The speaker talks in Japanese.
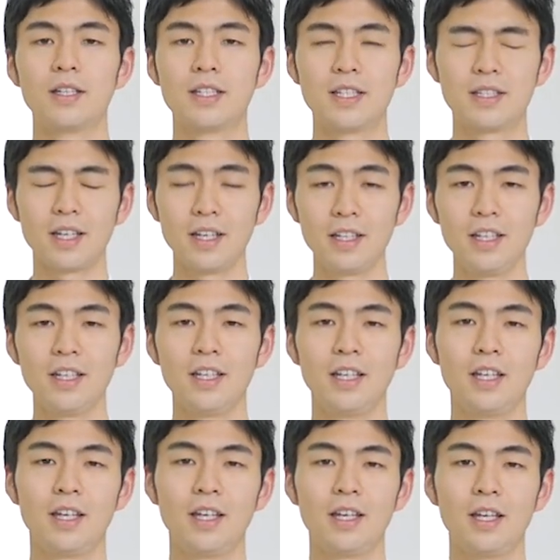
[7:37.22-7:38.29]
実際に
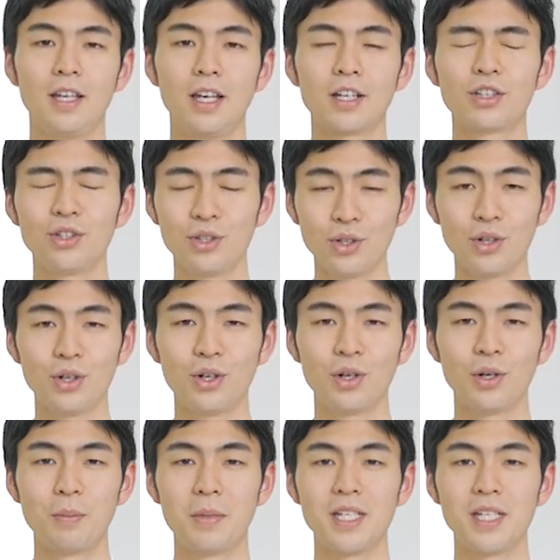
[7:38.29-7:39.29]
野球の